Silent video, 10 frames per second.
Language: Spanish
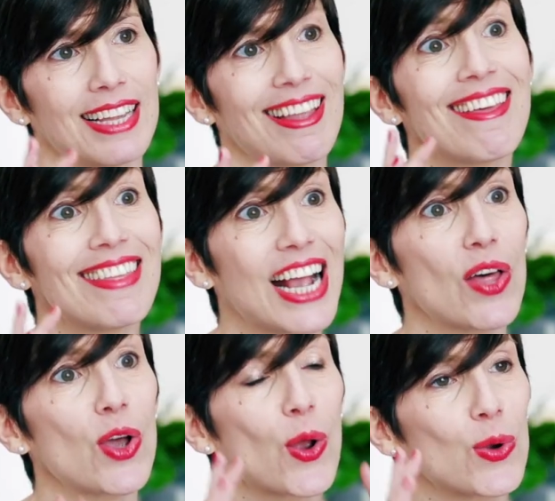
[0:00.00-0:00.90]
que está
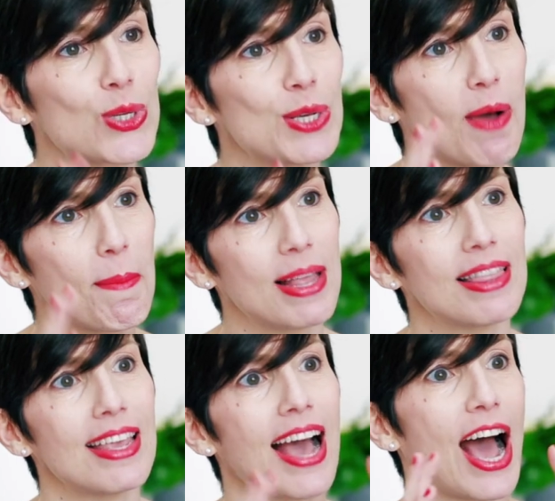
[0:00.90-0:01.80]
dedicado
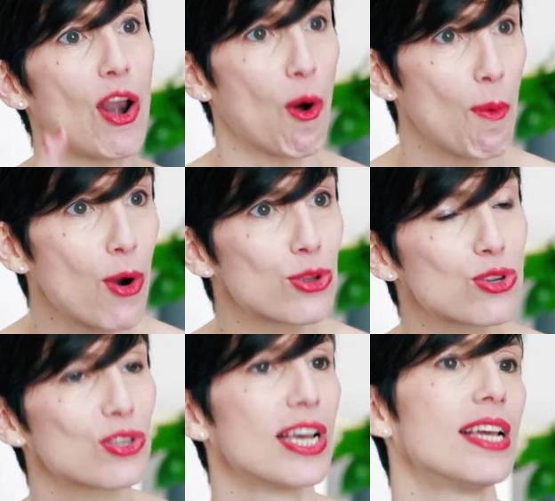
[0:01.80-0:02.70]
exclusivamente a los
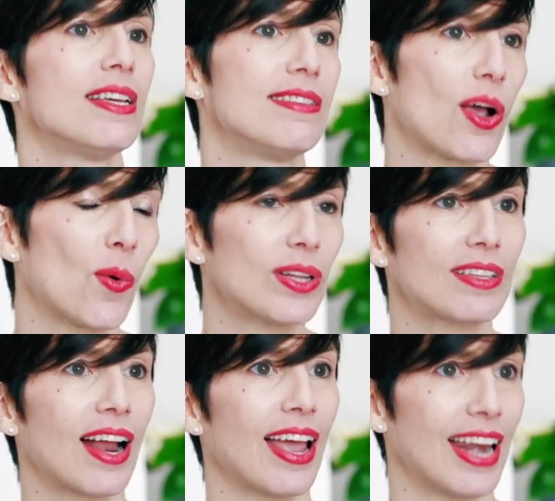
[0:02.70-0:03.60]
bolsos y se
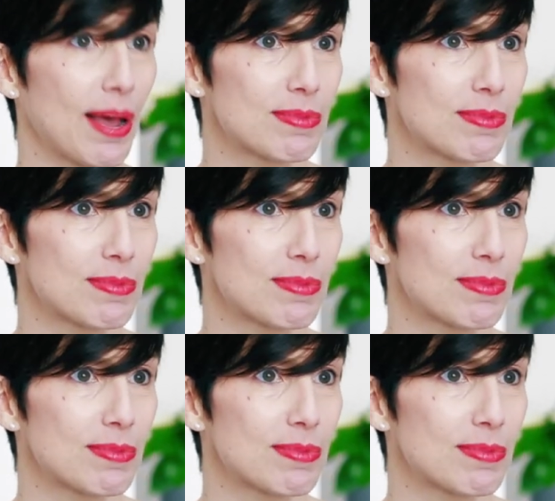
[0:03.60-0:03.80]
encuentra en